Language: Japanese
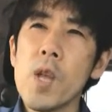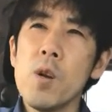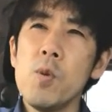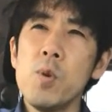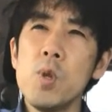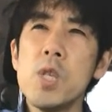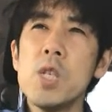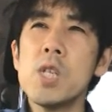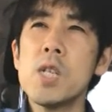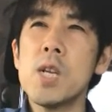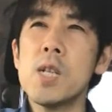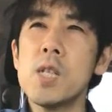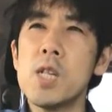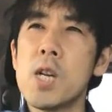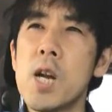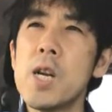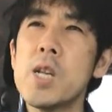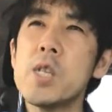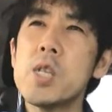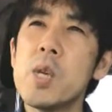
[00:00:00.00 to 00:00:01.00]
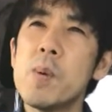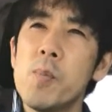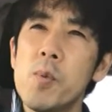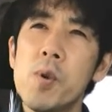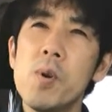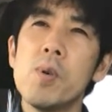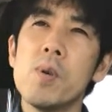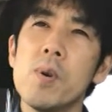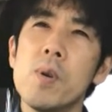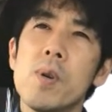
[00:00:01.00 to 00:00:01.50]
富士山に関して
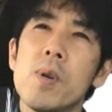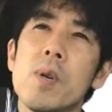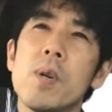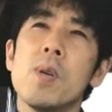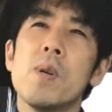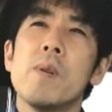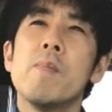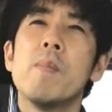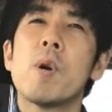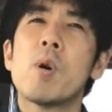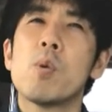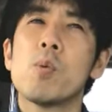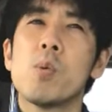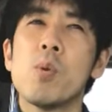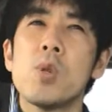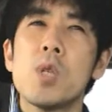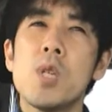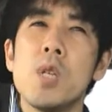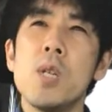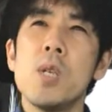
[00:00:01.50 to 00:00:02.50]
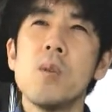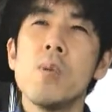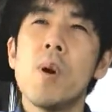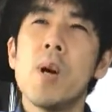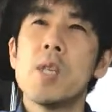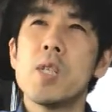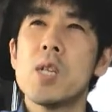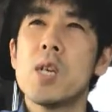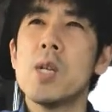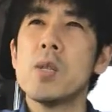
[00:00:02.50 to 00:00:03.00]
も、まあ、今年の
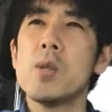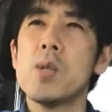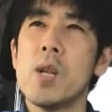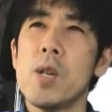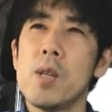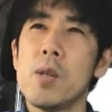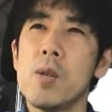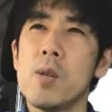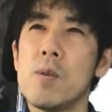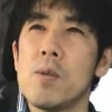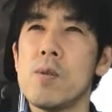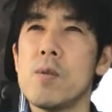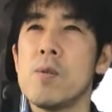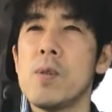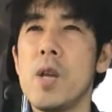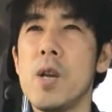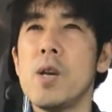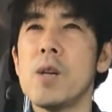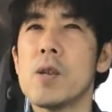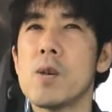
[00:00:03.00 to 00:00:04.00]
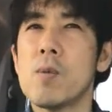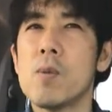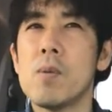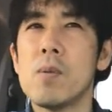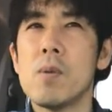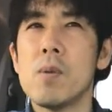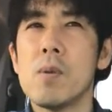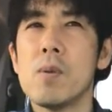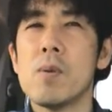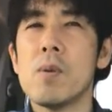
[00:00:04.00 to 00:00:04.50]
8月だっていうね
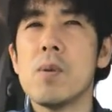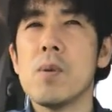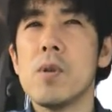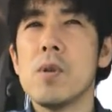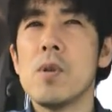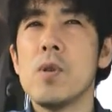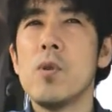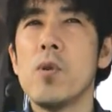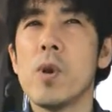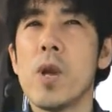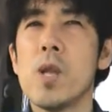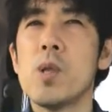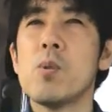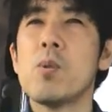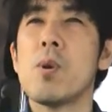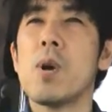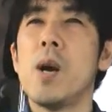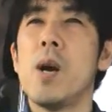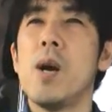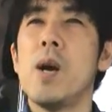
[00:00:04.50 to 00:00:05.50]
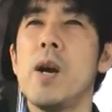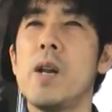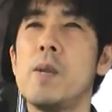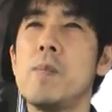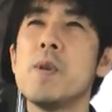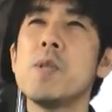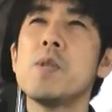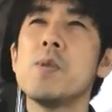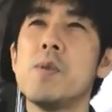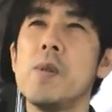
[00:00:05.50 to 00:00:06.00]
こう予言とかあり
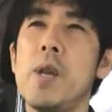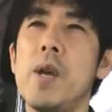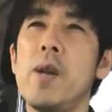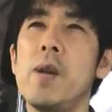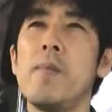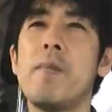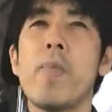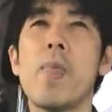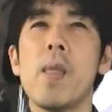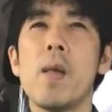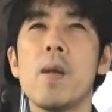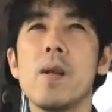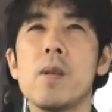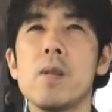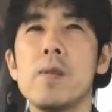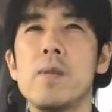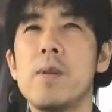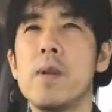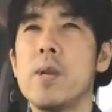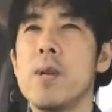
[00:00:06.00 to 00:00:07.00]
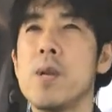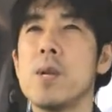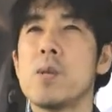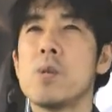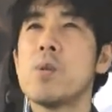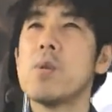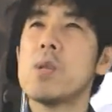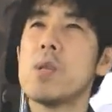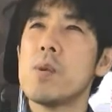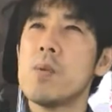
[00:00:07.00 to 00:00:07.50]
ますよねで
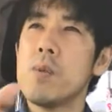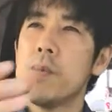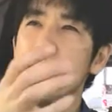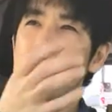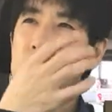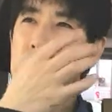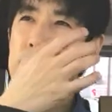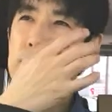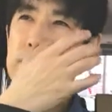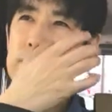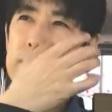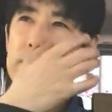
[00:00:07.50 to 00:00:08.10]
そういったのも